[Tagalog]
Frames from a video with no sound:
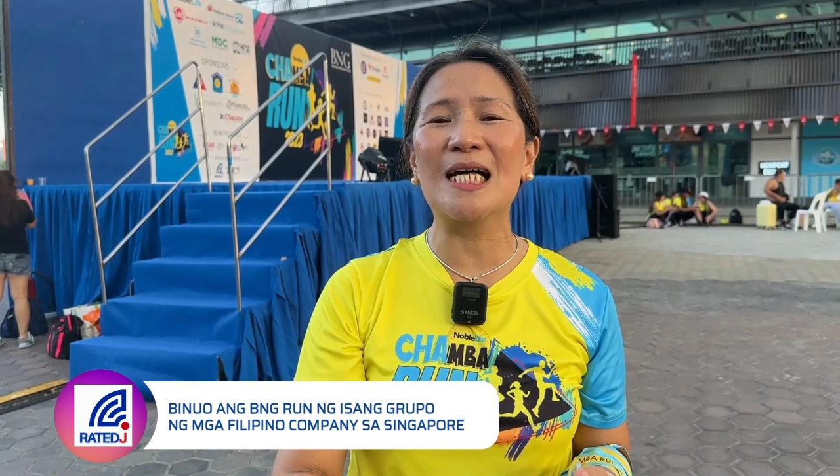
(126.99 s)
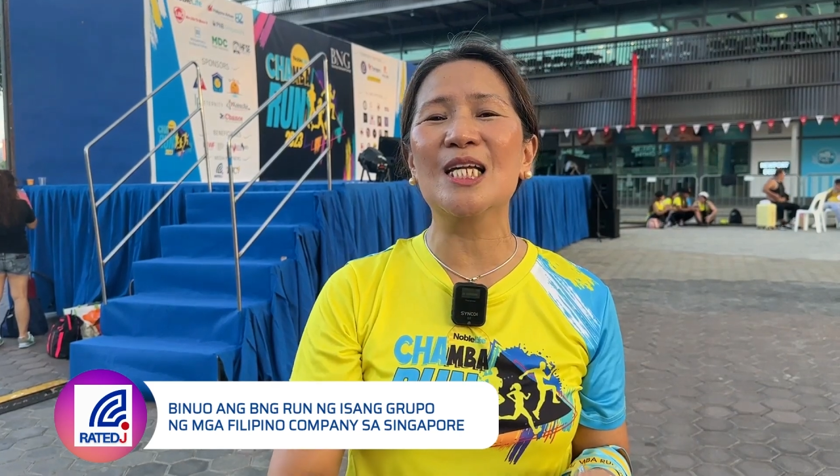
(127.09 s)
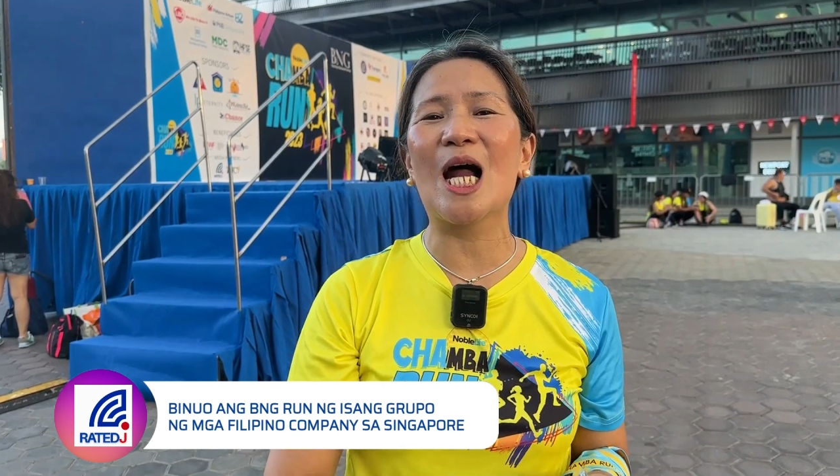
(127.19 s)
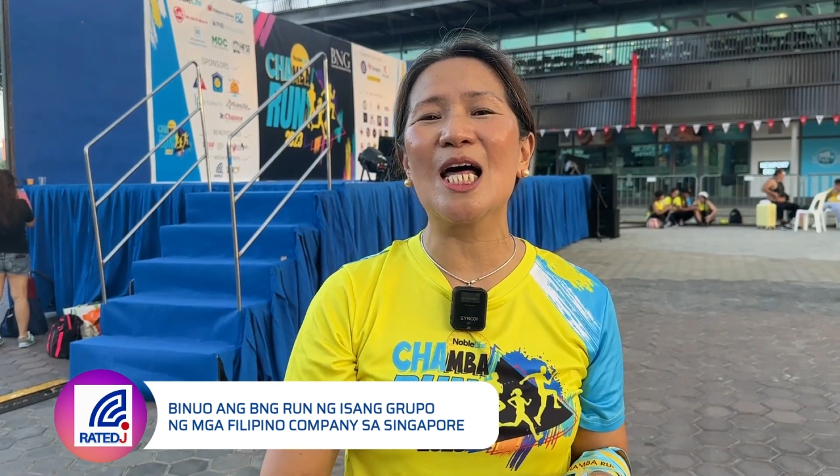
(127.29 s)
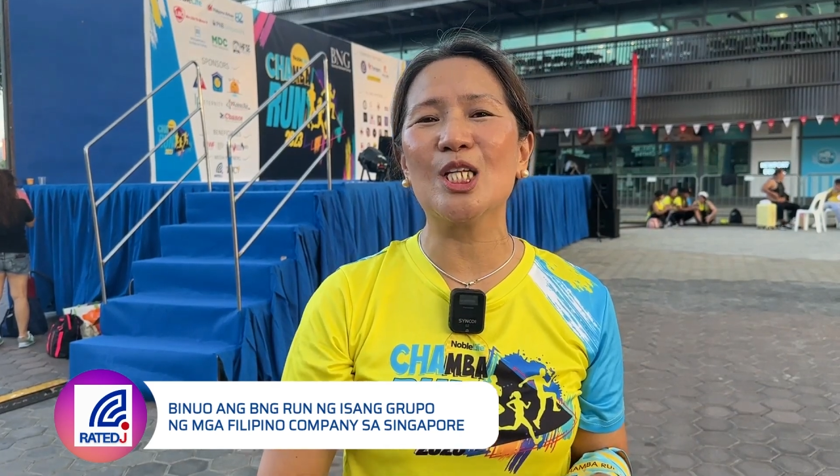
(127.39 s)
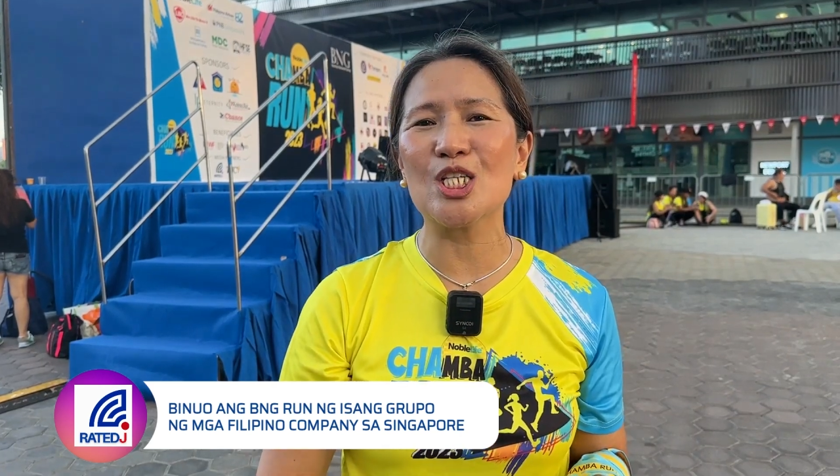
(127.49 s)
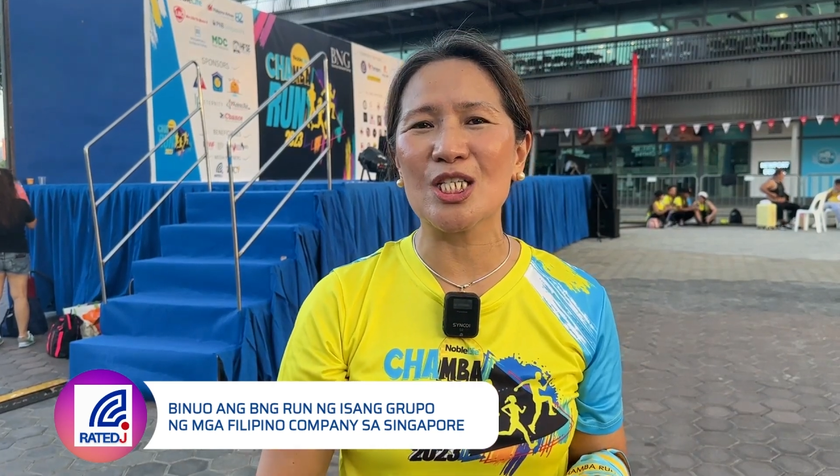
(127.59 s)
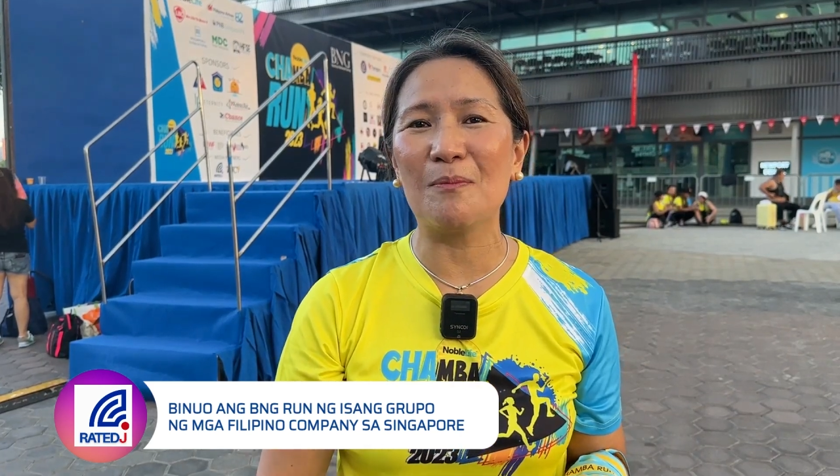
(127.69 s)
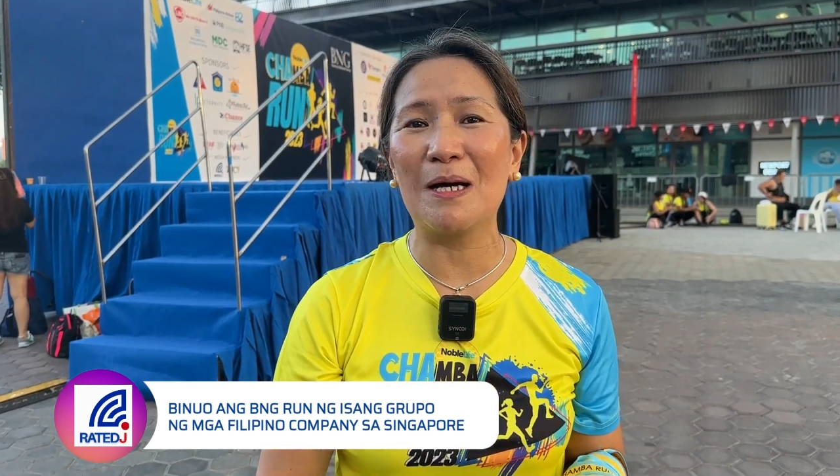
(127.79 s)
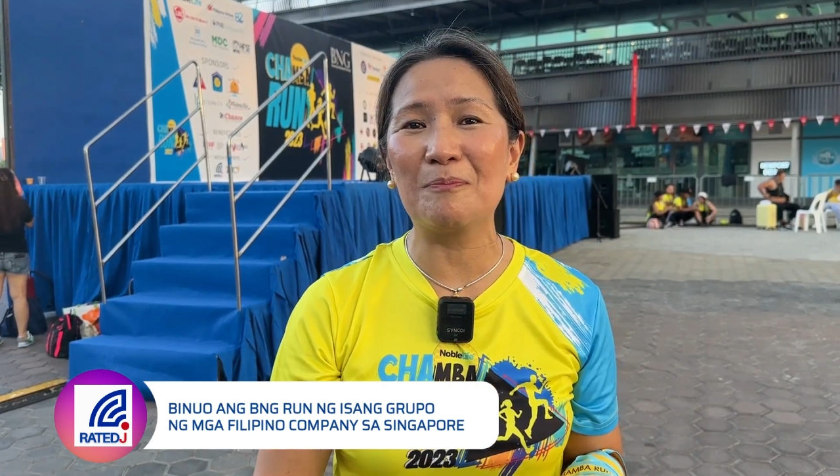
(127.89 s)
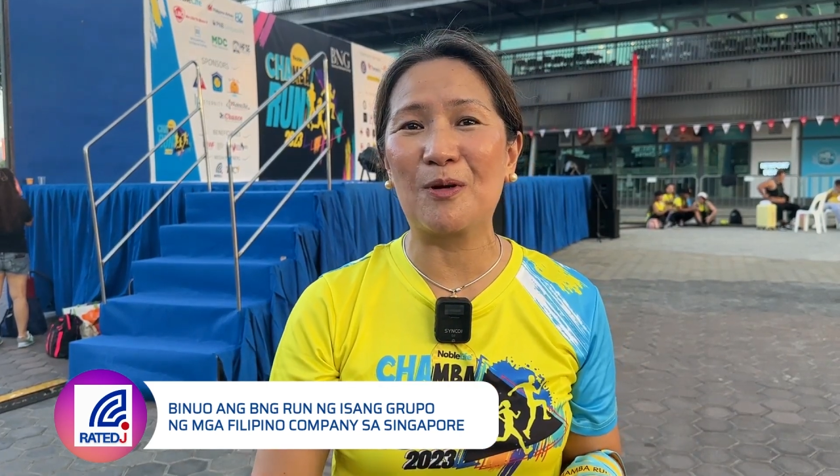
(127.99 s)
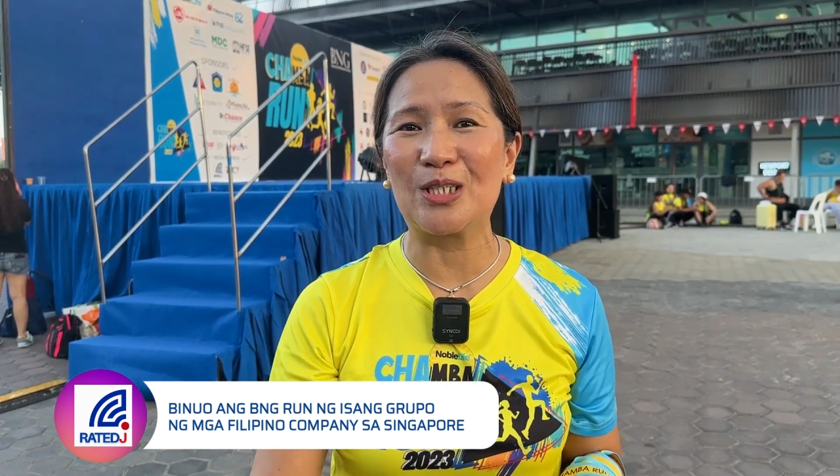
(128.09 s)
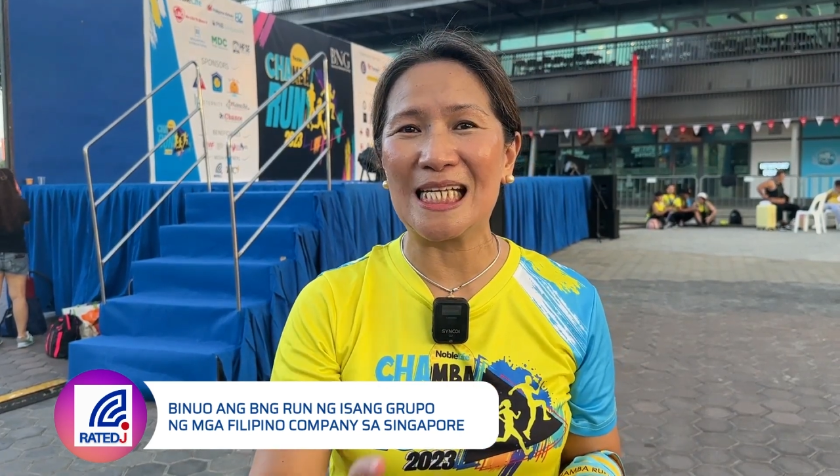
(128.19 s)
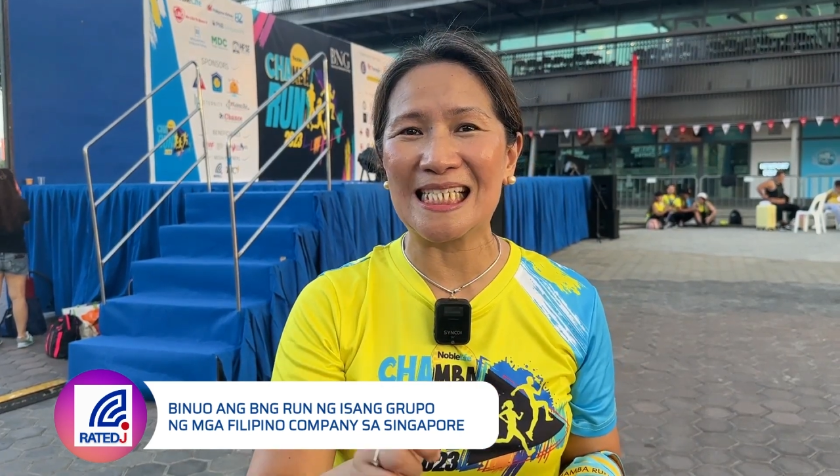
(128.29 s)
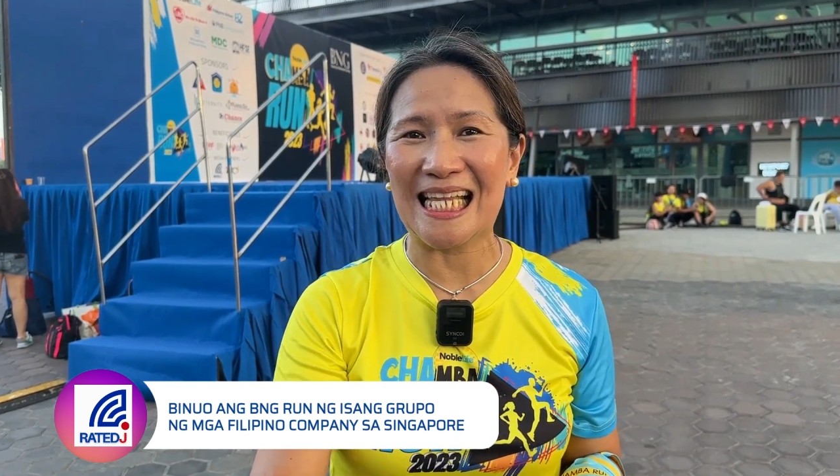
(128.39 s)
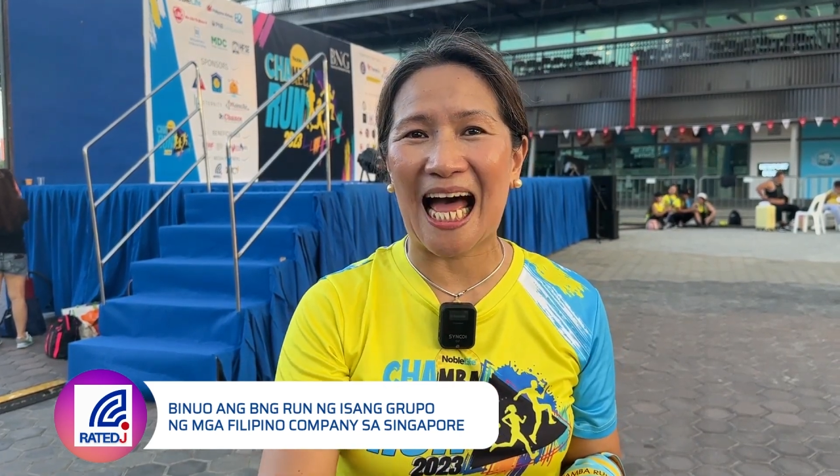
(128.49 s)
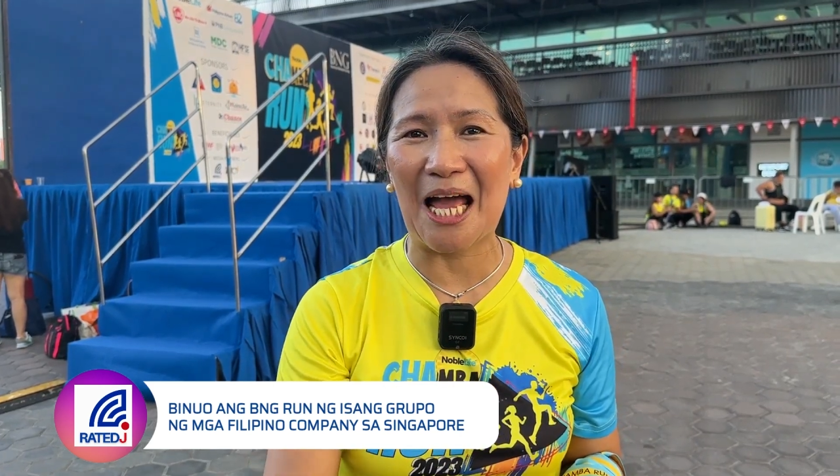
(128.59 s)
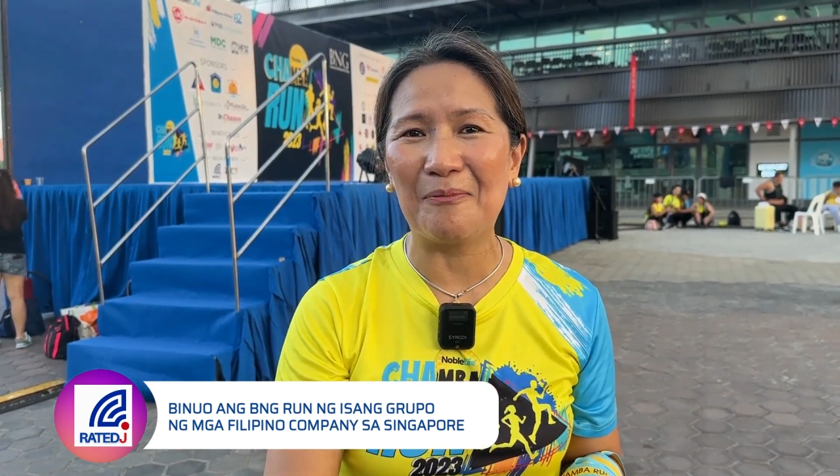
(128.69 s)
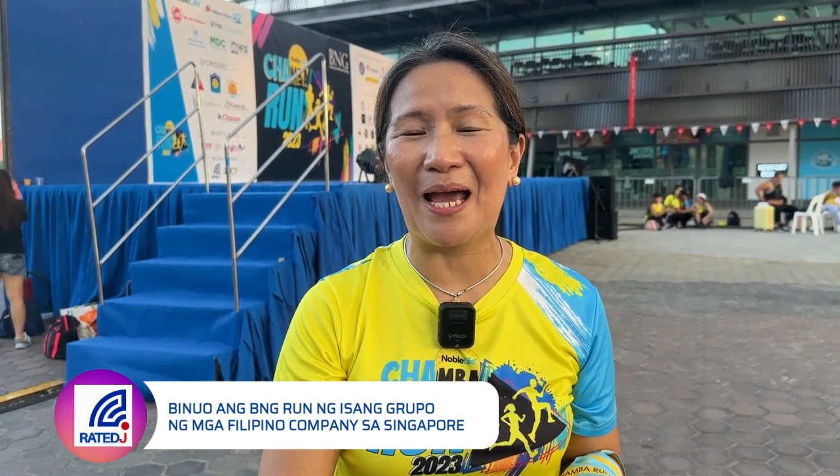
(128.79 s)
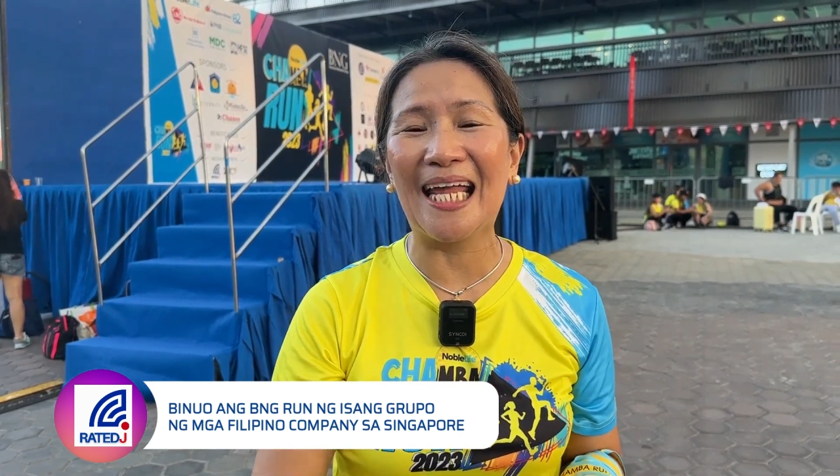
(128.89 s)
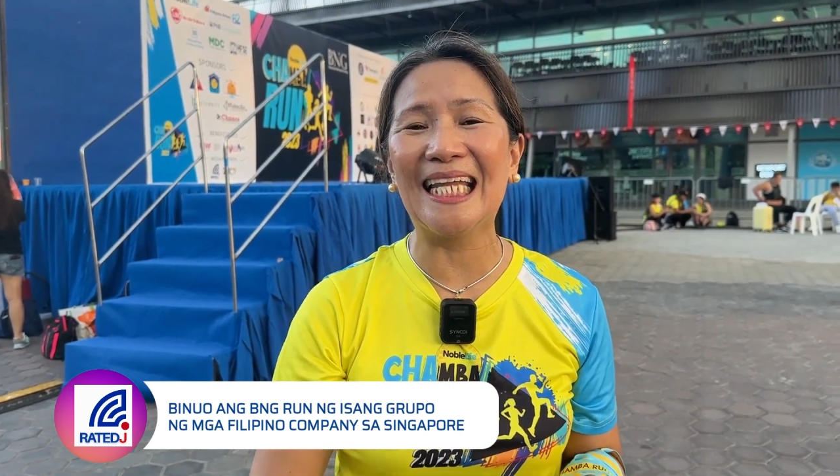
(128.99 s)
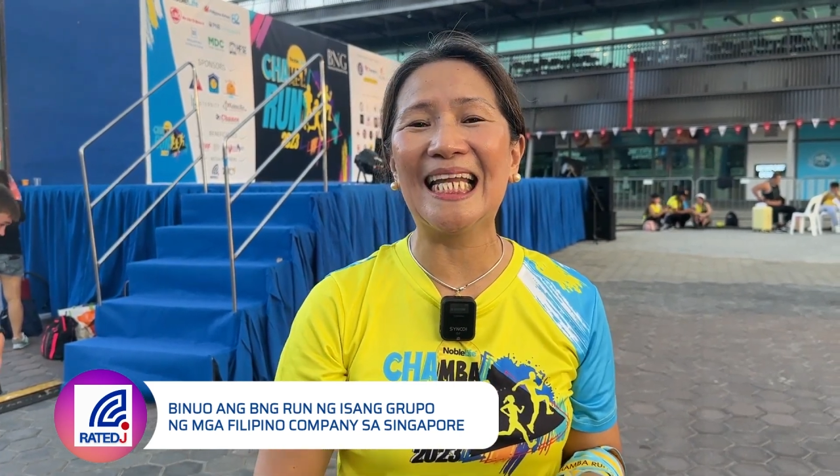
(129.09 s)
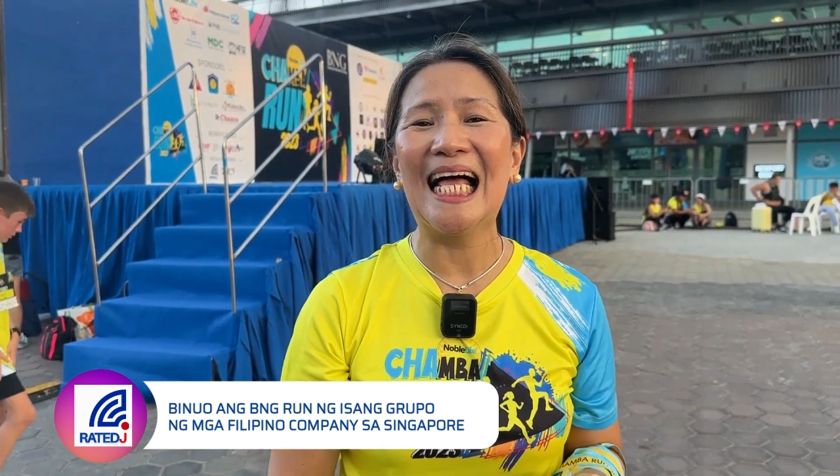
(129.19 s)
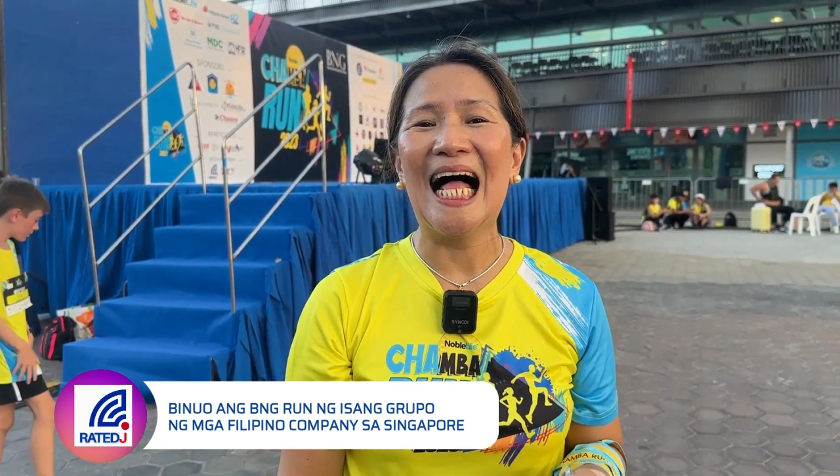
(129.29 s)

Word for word: runners naman po this time. And